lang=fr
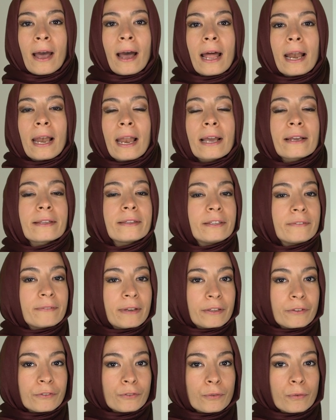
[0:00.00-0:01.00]
à
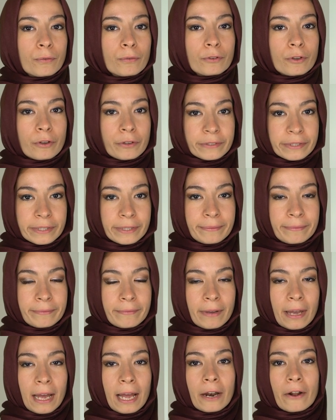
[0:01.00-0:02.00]
l'activation d'enzymes.
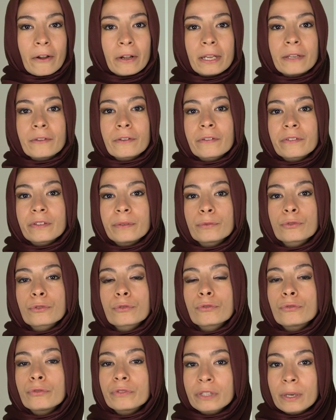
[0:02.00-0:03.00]
Alors les enzymes
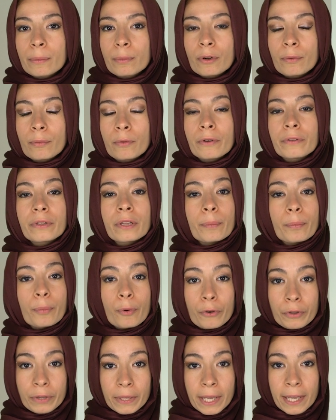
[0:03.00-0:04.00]
sont tout simplement des
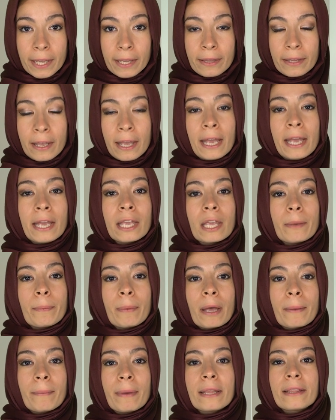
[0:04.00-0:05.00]
protéines qui
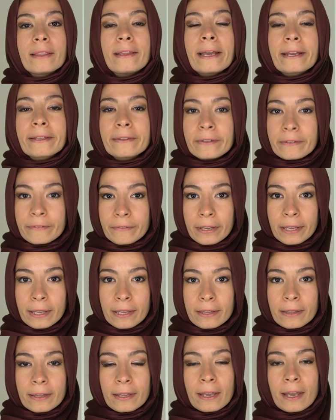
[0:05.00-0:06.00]
permettent
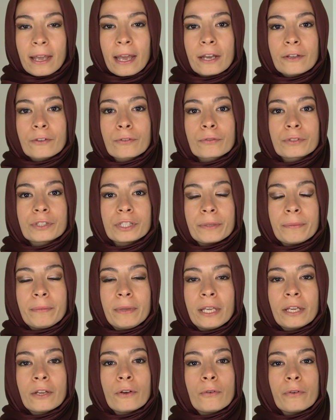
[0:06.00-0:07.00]
d'activer des réactions
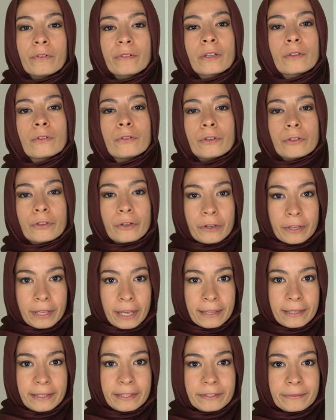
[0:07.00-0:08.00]
chimiques au sein de notre
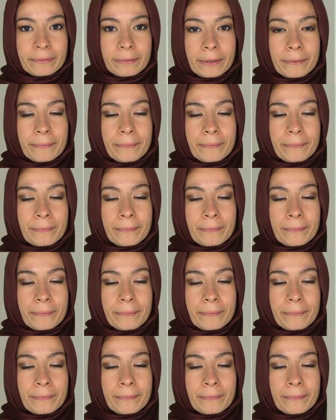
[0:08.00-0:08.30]
organisme.